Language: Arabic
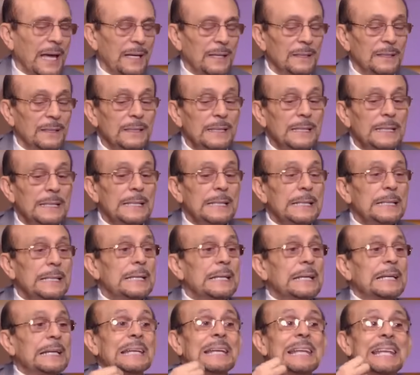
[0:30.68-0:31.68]
بتاع
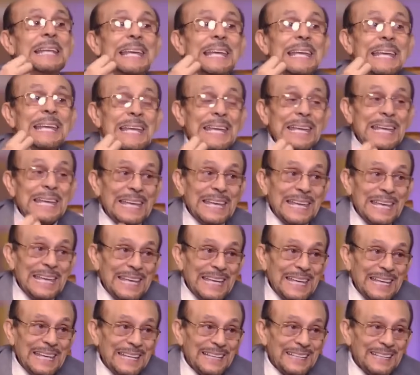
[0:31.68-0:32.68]

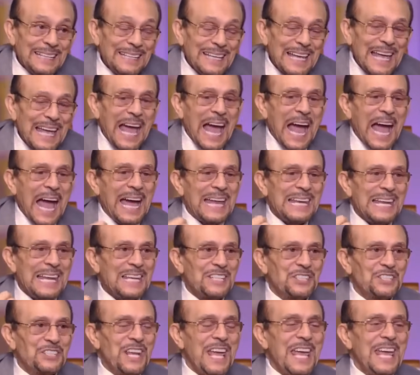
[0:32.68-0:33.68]
ليه
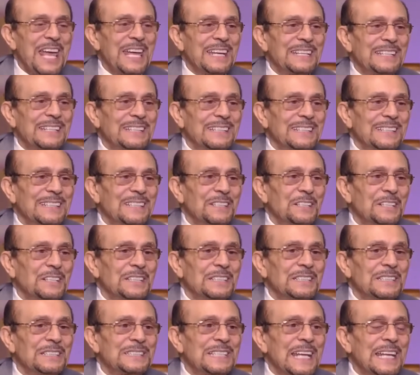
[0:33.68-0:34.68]
علشان
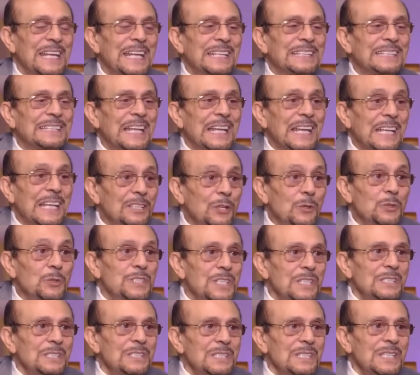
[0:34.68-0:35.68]
سنه
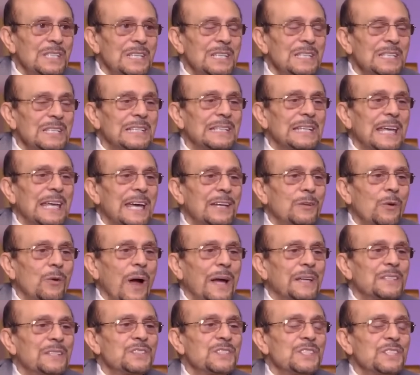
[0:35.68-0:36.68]
63
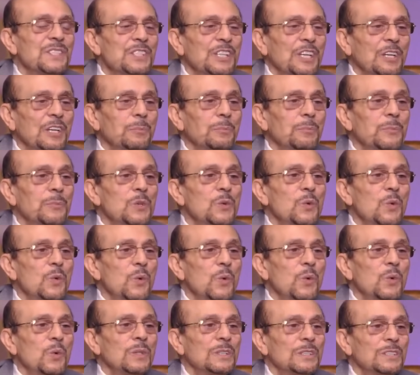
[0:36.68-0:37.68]
كانوا عايزين
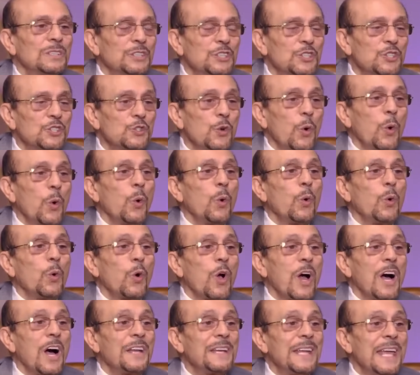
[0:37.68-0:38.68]
يعملوا
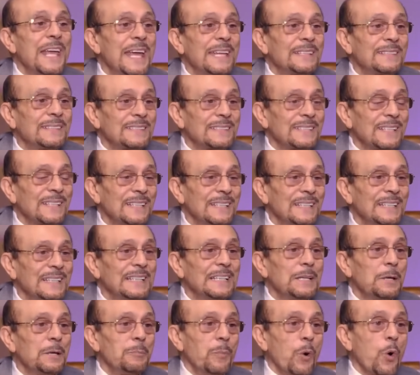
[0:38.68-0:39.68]
يشقوا قناه
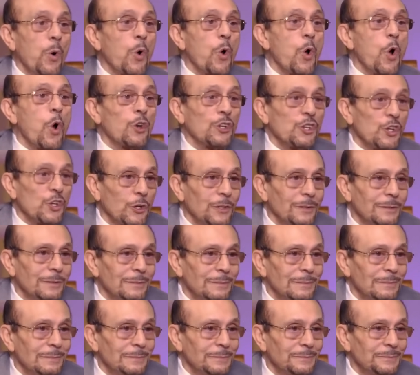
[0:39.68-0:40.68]

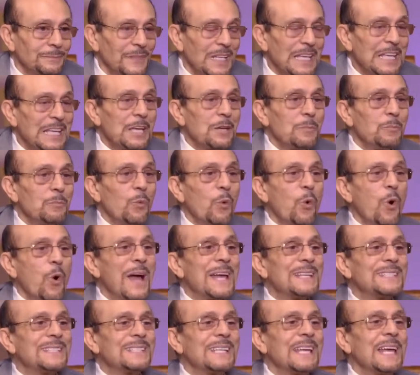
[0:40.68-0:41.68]
بونجوريون
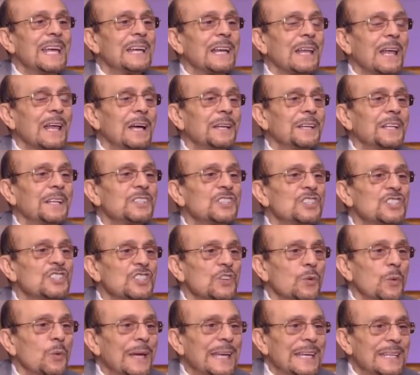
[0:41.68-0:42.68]
موازيه لقناه
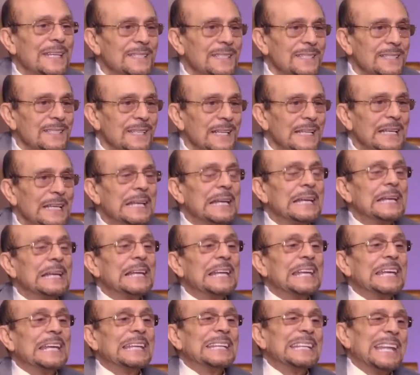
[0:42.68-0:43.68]
السويس
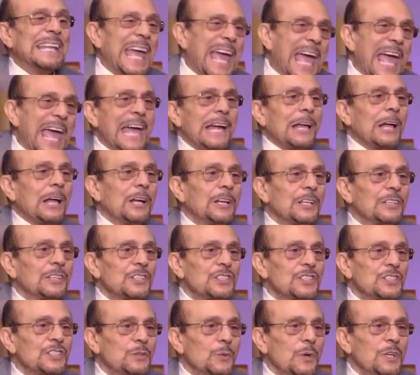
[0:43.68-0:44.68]
لانهاء
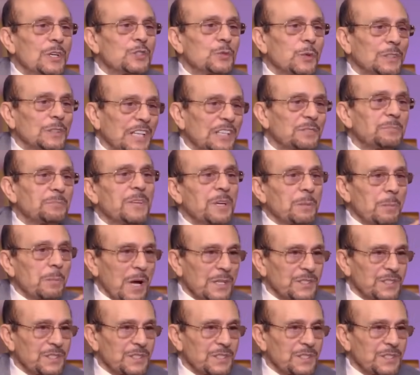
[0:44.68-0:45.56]
قناه السويس وتدمير